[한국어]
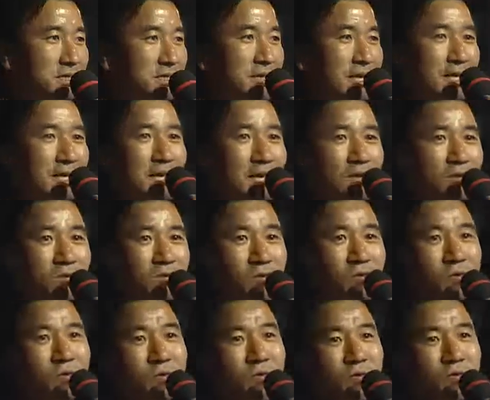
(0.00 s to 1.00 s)
얘기 하나
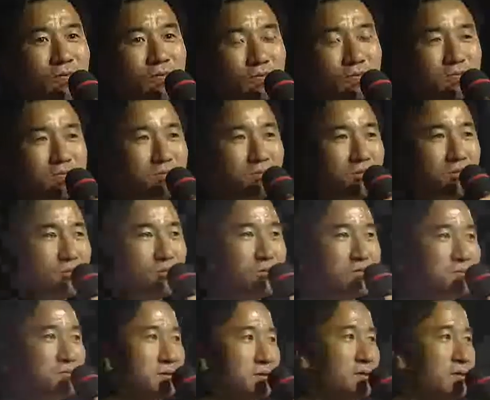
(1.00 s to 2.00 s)
하고 또 질문 드리고
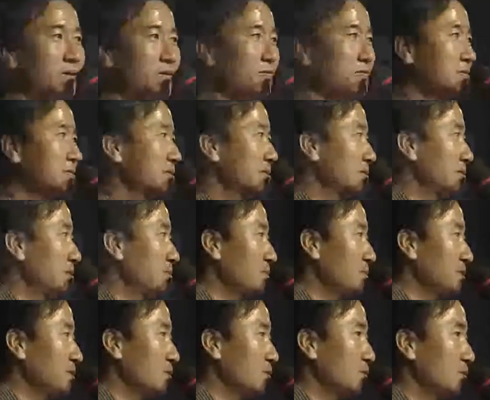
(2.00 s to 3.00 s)
싶은데요. 첫
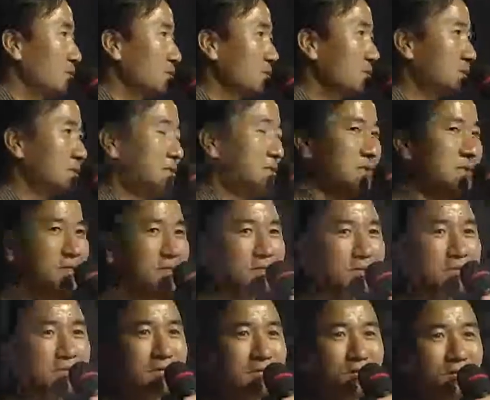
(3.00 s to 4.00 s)
번째로
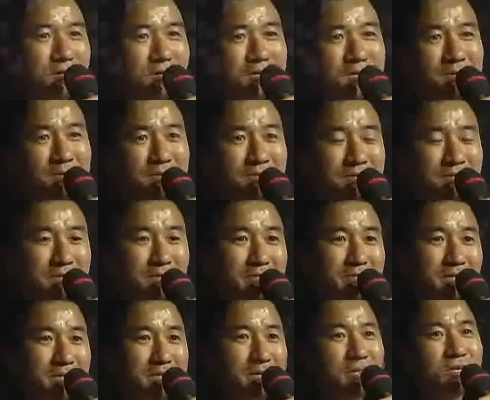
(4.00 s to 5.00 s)
저는 회장님을
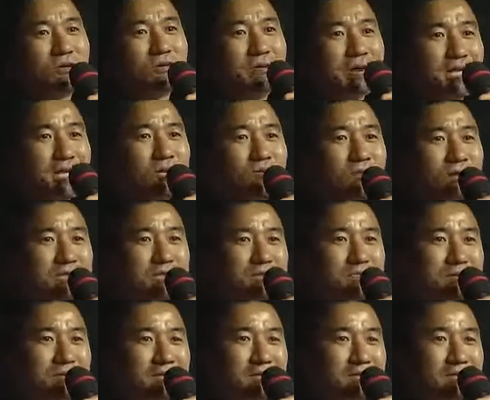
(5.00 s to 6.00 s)
이름을 그동안 많이
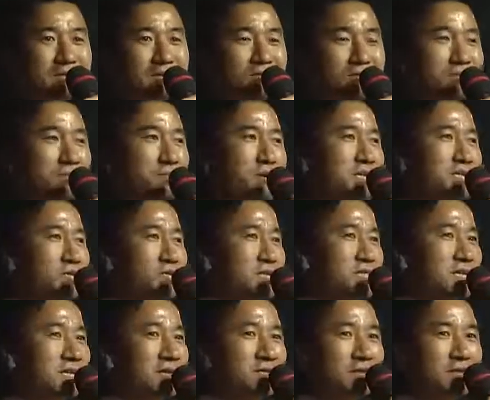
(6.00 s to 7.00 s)
들어왔습니다. 오늘 벤지는
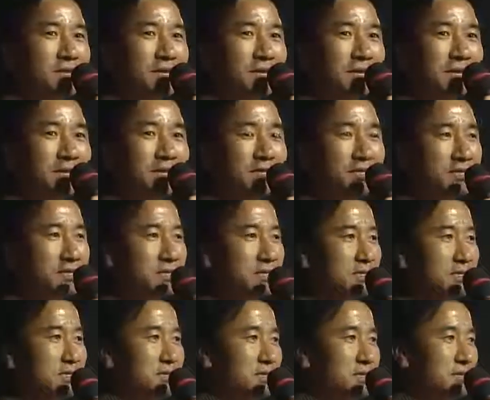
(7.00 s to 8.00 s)
처음인데
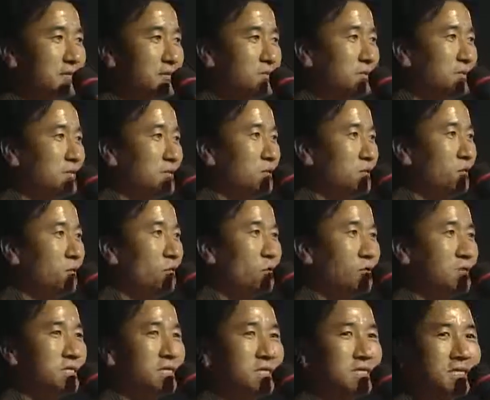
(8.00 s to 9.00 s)
제 이름이
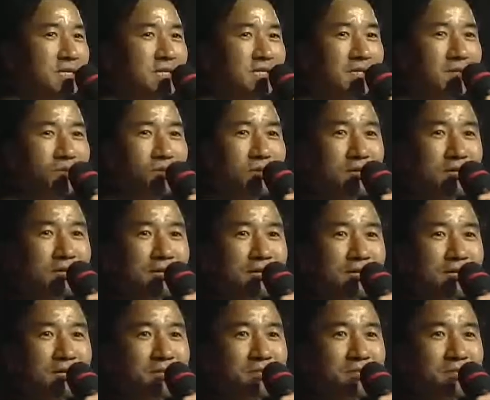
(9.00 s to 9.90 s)
노시정이다 보니까